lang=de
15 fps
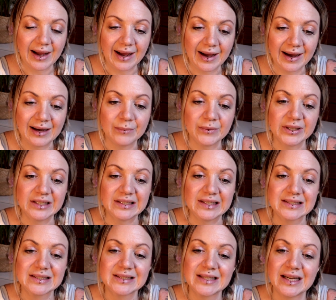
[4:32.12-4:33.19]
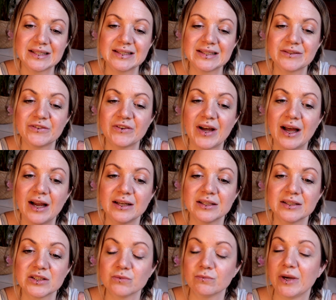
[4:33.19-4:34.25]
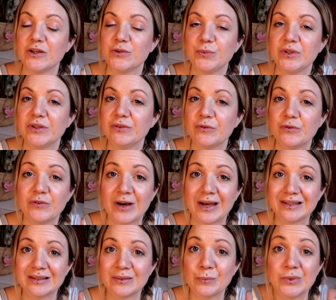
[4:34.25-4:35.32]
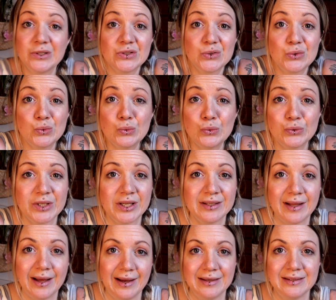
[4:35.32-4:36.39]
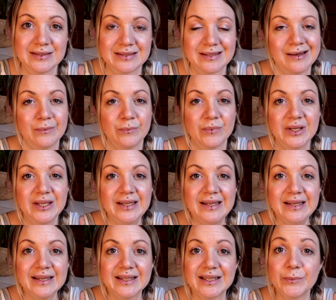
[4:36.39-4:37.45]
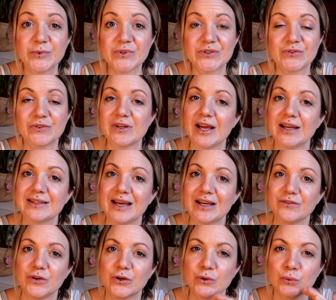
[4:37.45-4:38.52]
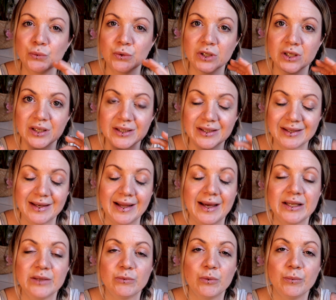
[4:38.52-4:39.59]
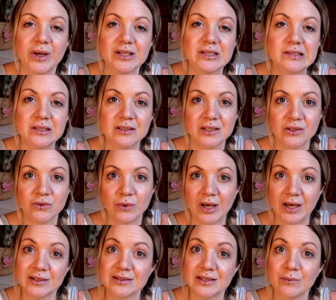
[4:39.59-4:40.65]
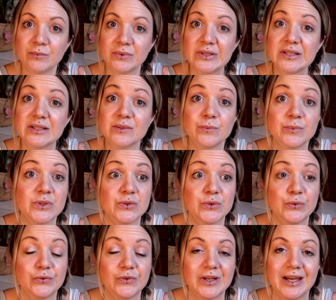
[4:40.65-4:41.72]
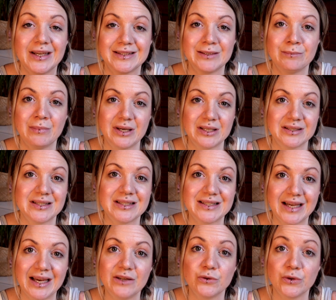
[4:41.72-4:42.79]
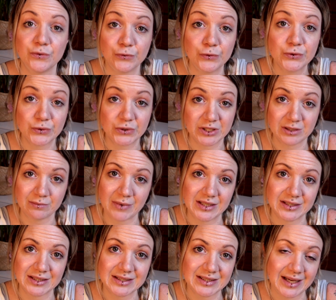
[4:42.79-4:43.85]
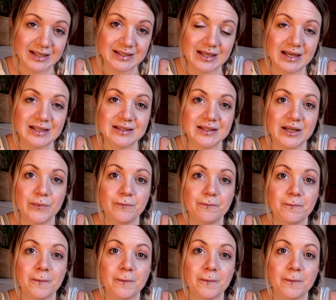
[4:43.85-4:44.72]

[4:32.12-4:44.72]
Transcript: Aber jetzt ist halt diese Frage zum Beispiel, wann bist du denn einsam? Gibt es vielleicht einfach nur kleine Momente, in denen du einsam bist? Bist du vielleicht die meiste Zeit oder fühlst du dich die meiste Zeit einsam?